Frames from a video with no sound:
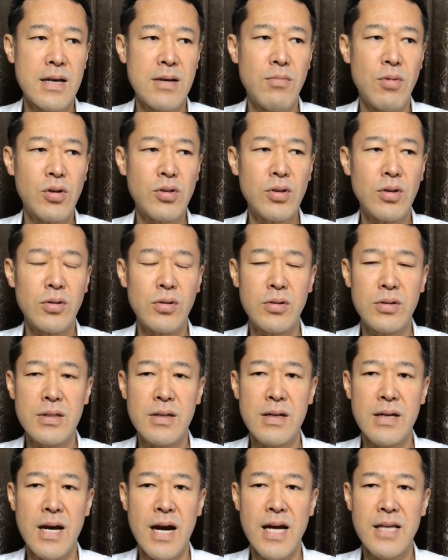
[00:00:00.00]
目標とし
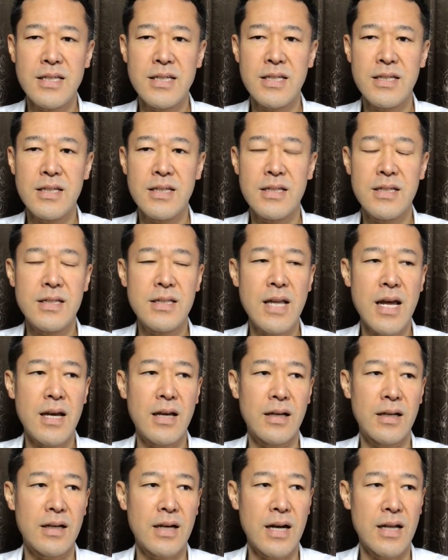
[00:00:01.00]
ては8
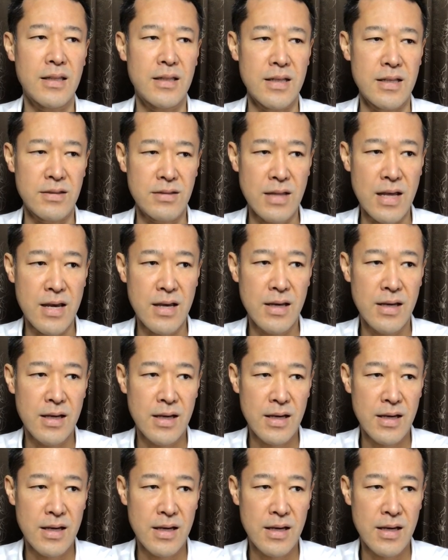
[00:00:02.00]
年間ですね。